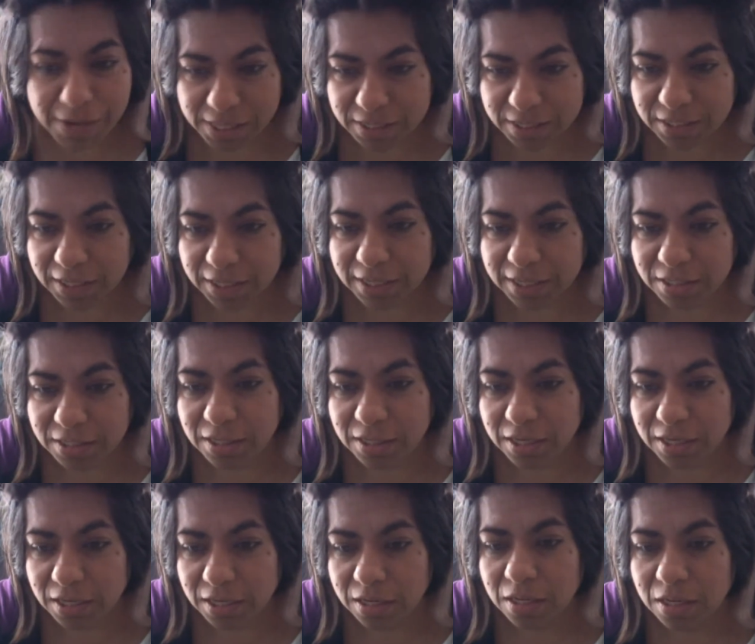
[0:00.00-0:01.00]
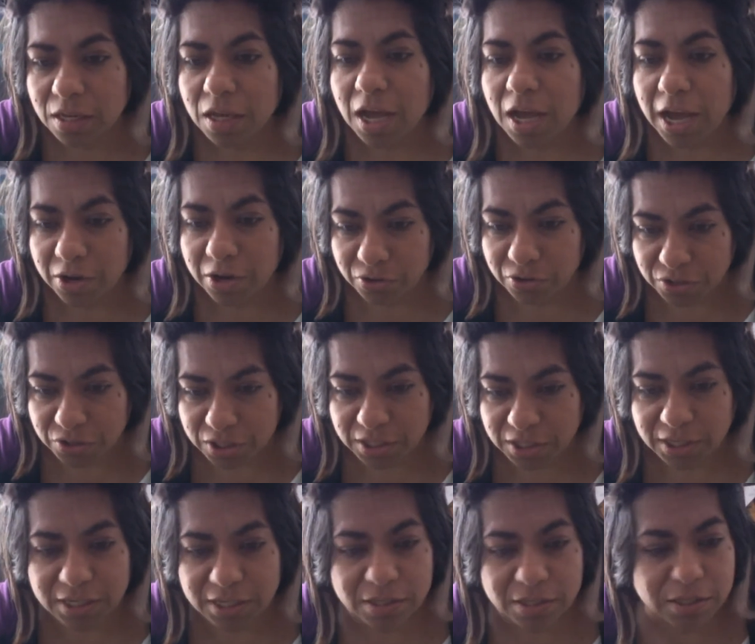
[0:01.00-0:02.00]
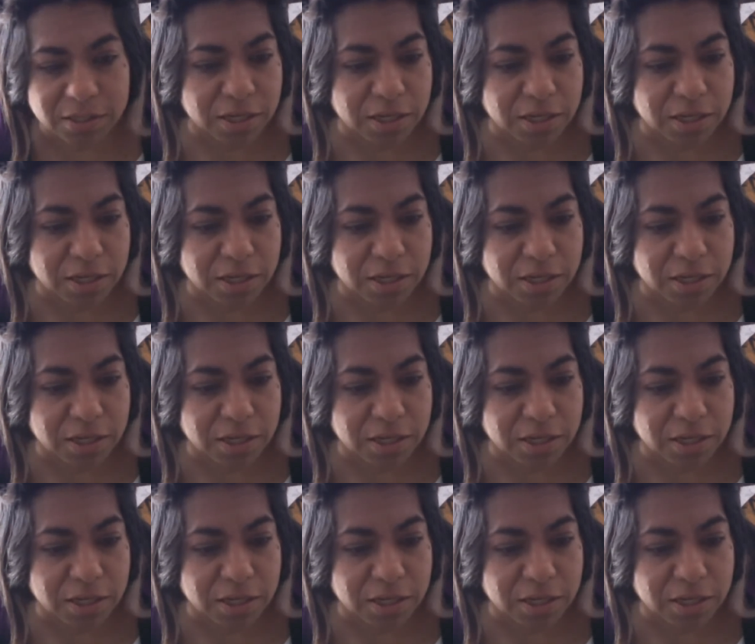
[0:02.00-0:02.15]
que sí, Aarón dice que sí,